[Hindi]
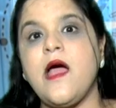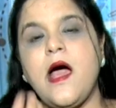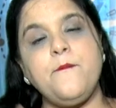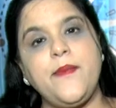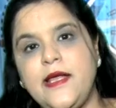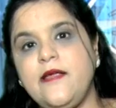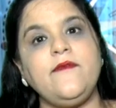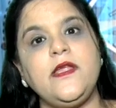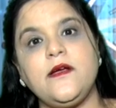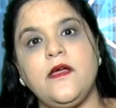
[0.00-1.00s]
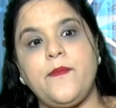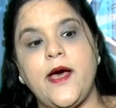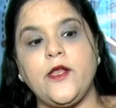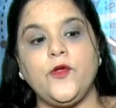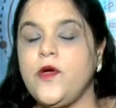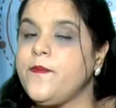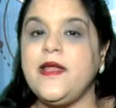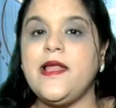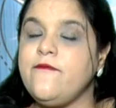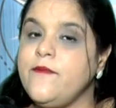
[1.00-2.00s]
आप बिलीव नहीं कर पा रहे हो तो
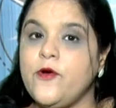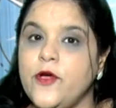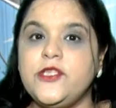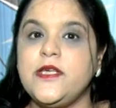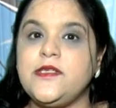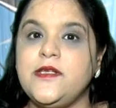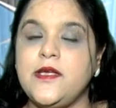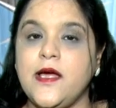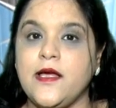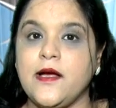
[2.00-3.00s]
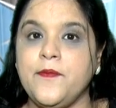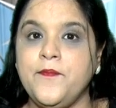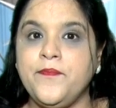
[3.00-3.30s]
आपकी लाइफ में कोई चेंज नहीं आएगा